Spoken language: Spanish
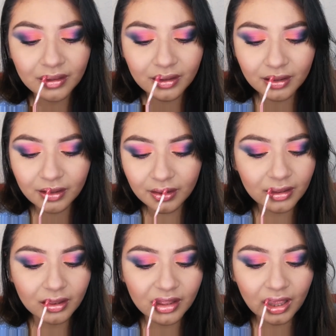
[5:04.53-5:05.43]
de Bisú
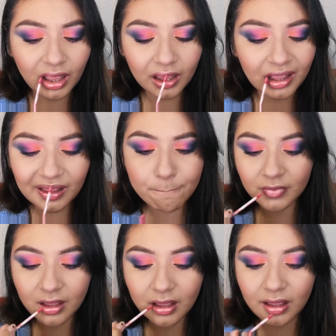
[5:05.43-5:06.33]
en el tono
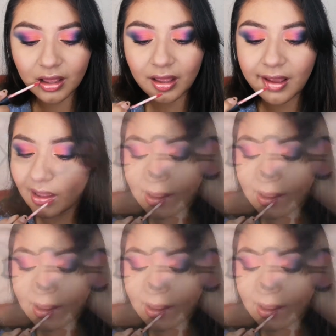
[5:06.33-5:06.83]
cuarzo rosa.